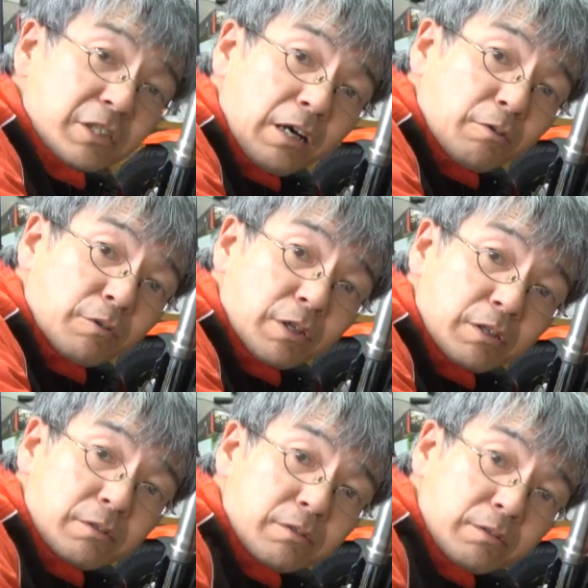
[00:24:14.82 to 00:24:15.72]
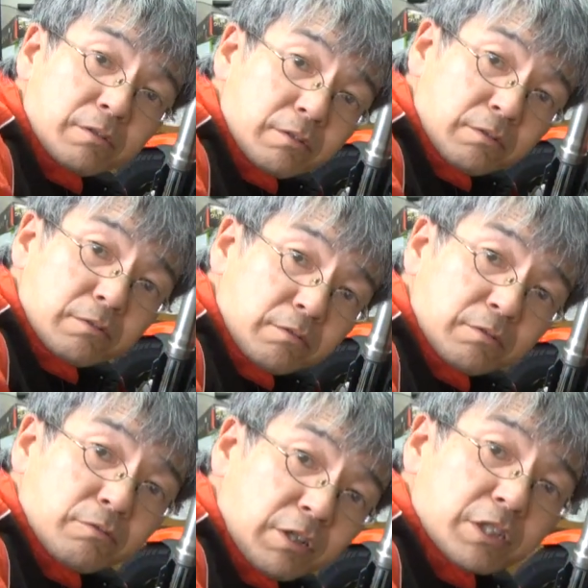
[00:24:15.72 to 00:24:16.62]
たこれ
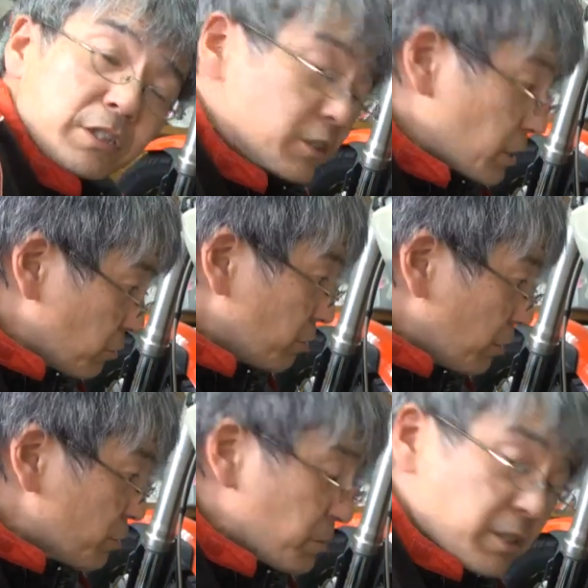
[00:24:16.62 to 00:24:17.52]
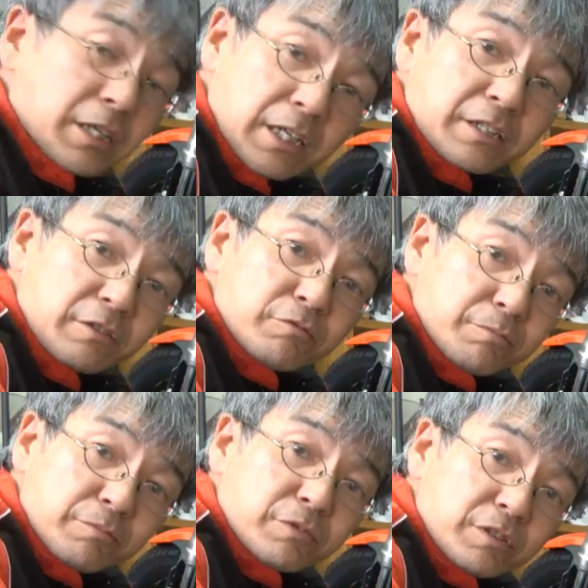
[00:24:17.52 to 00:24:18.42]
おかしいですけど直しませんかっていう
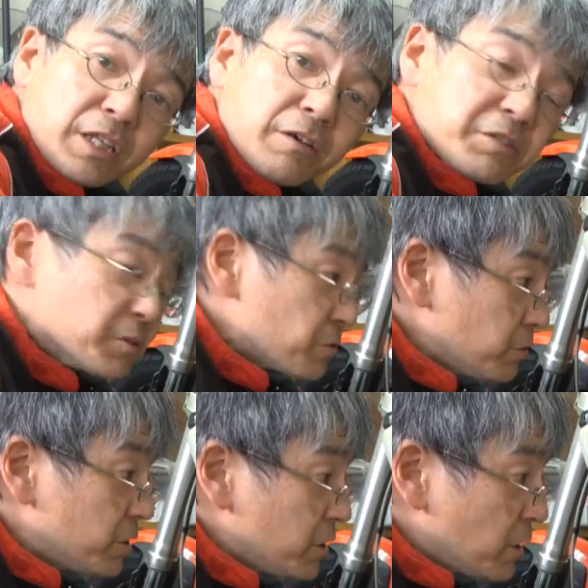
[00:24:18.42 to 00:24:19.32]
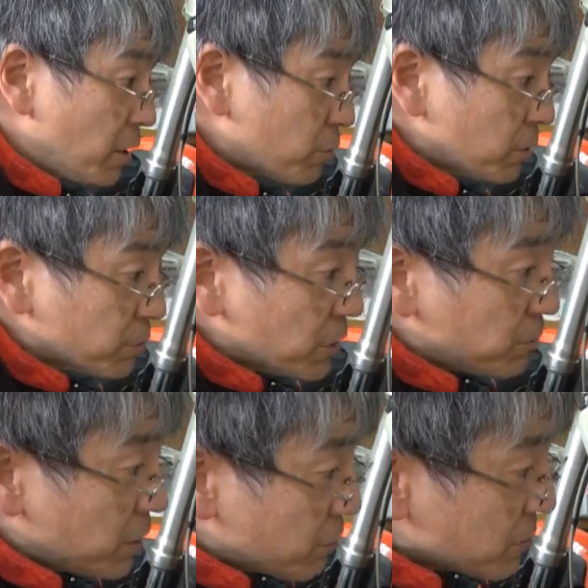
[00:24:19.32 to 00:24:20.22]
提案しますよこれでも
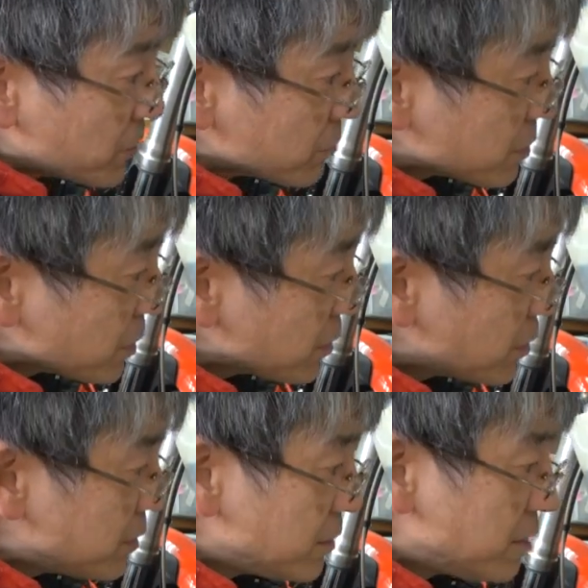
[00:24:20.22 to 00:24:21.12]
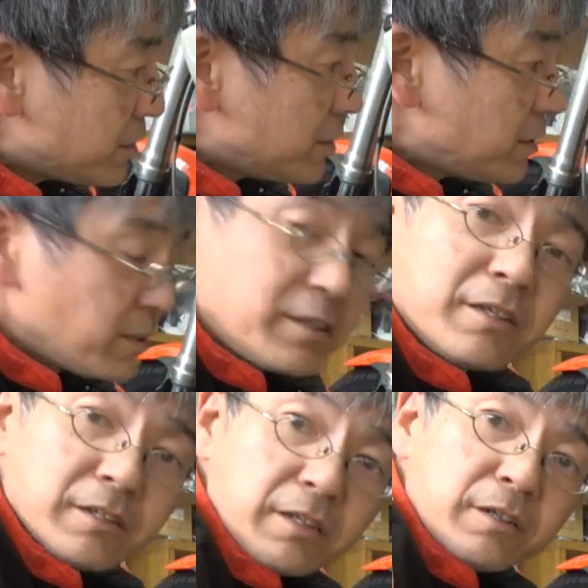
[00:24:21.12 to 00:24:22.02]
クレームで直せますって
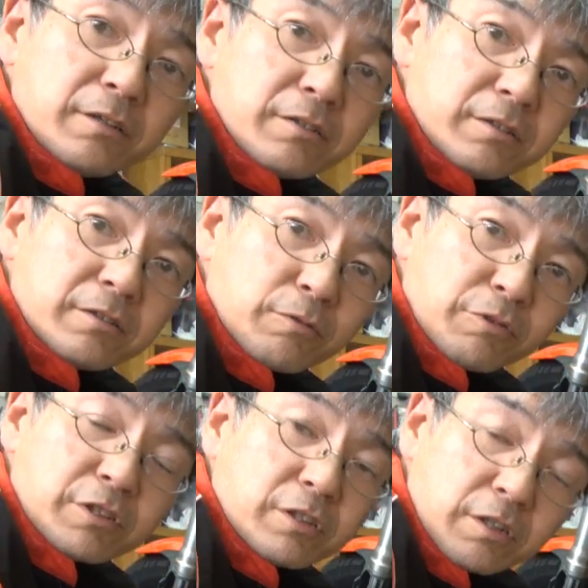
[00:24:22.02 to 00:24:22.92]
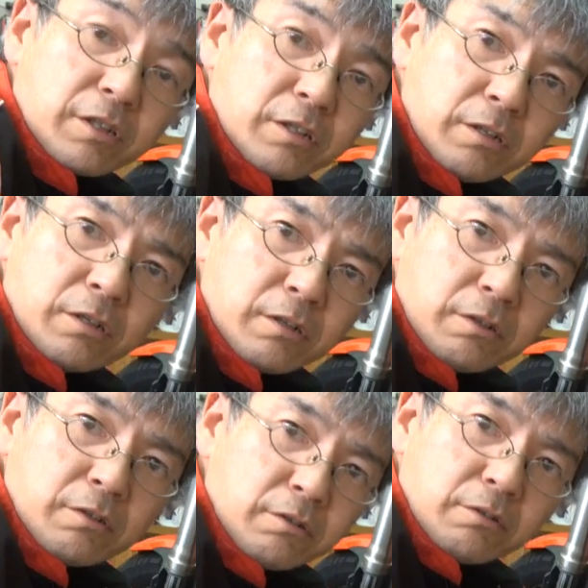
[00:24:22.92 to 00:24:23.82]
ねだお客さんが「
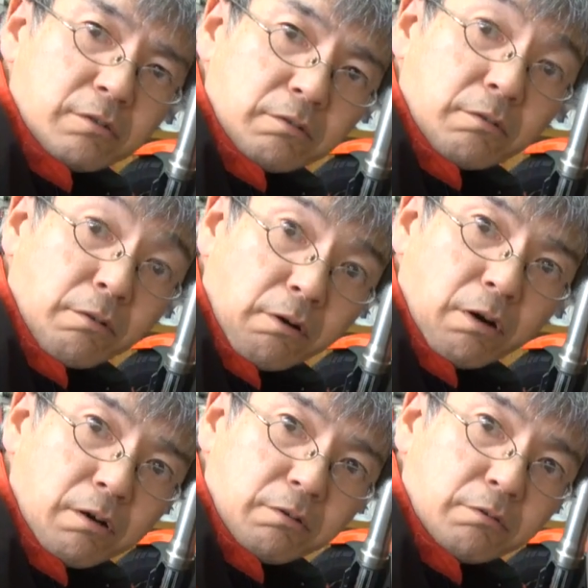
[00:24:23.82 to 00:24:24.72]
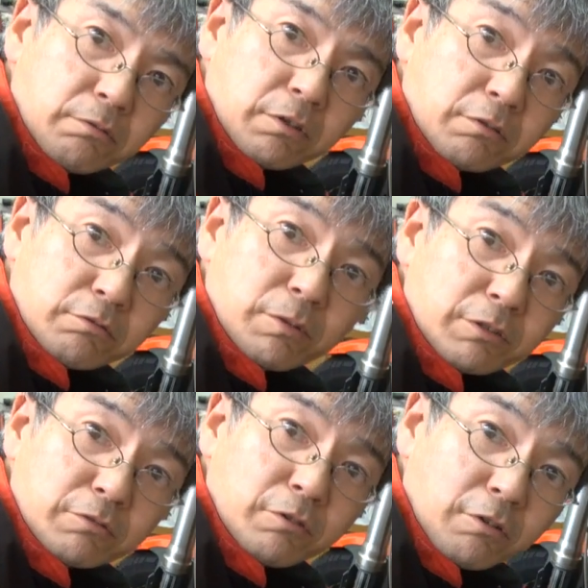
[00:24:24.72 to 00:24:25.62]
おいお宅の
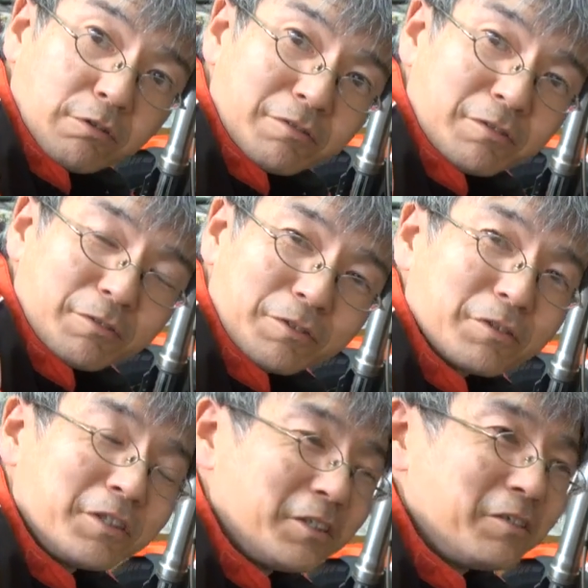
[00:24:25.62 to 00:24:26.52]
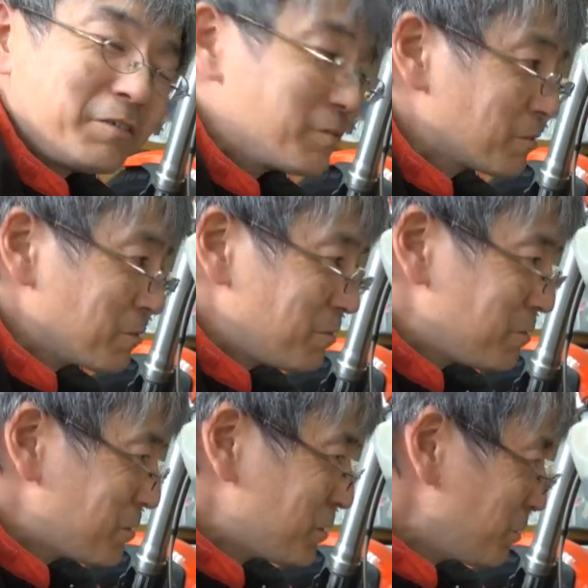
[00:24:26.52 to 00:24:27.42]
マイク
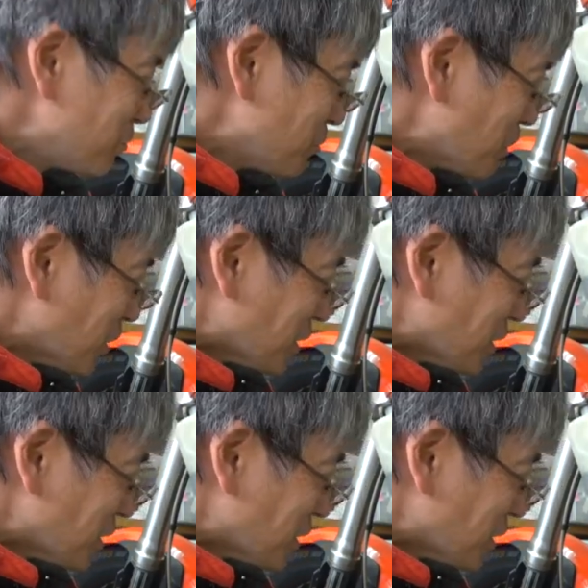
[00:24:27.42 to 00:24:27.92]
よ」って言われたら